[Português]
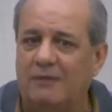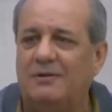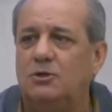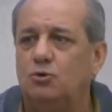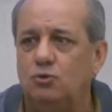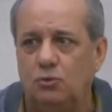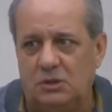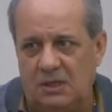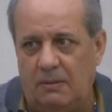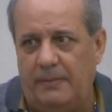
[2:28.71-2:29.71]
seja um juro
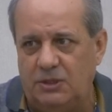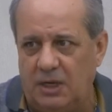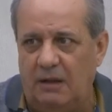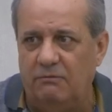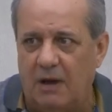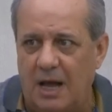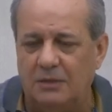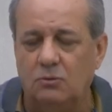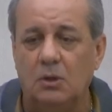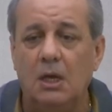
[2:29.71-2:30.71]
extremamente uhum. elevado,